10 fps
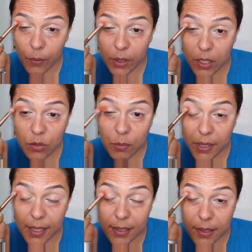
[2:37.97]
única
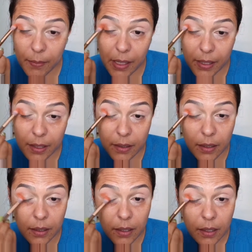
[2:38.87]
sombra dessa
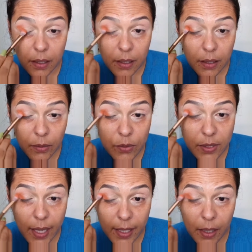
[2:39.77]
paleta que não
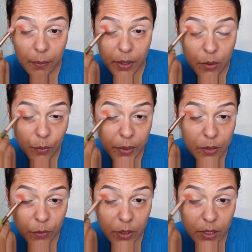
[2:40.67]
segue o
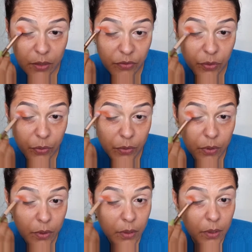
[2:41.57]
mesmo nível,
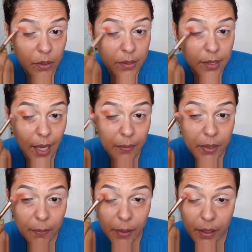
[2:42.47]

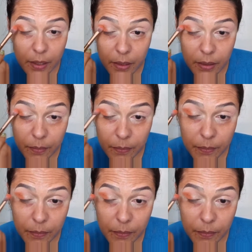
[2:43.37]
sabe, da paleta.